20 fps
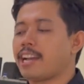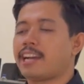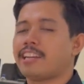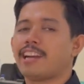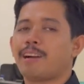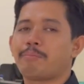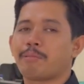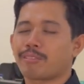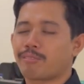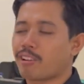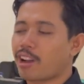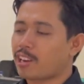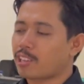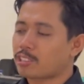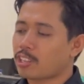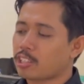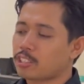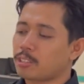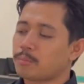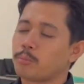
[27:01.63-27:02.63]
ya dapat Vario
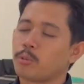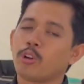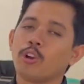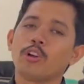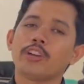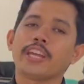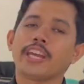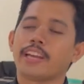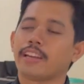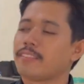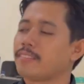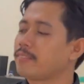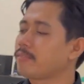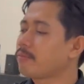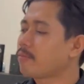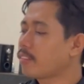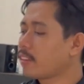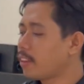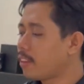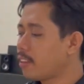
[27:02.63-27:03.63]
160 nih
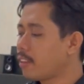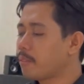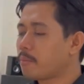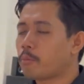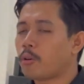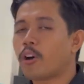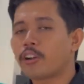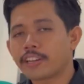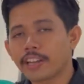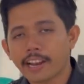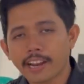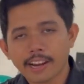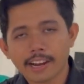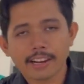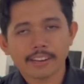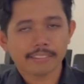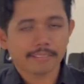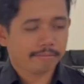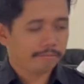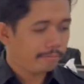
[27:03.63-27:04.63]
model
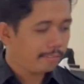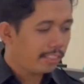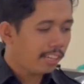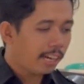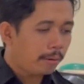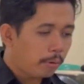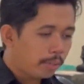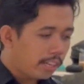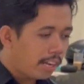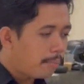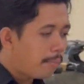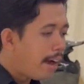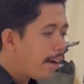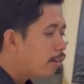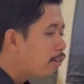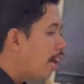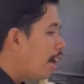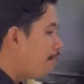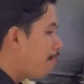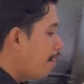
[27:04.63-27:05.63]
ya model
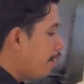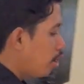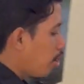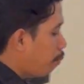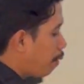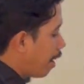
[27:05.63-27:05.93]
baru lah Vario